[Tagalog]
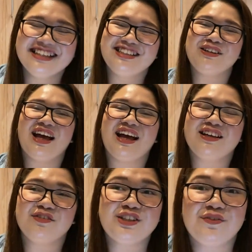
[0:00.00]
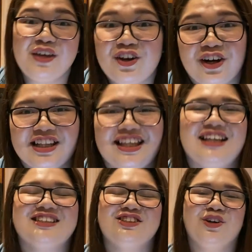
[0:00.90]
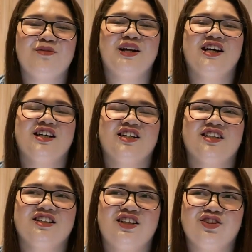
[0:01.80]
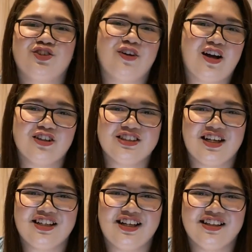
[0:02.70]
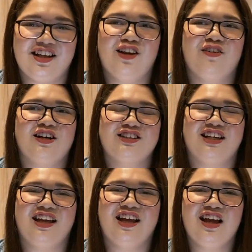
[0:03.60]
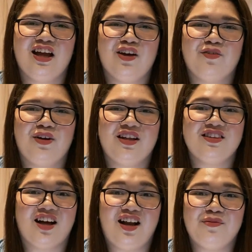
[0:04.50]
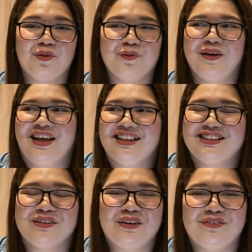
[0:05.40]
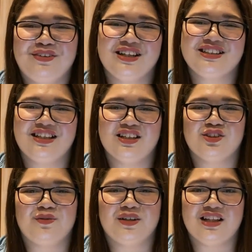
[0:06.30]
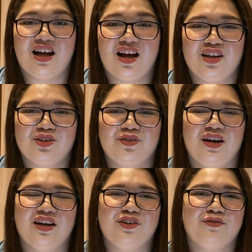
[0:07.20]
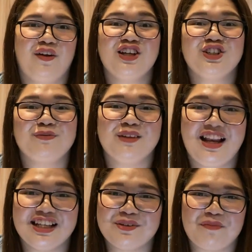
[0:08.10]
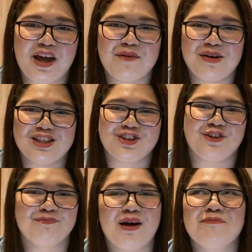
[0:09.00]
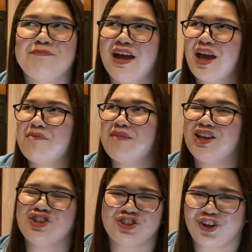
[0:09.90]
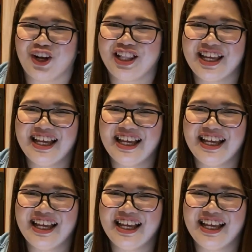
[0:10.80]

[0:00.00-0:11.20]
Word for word: Uh, si V. Cortez, sobrang natutuwa ako sa kanilang dalawa kasi walang dull moment sa mga vlogs nila. Sobrang nakakatuwa. Yung friendship nila sa Payaman, Pampayaman Short,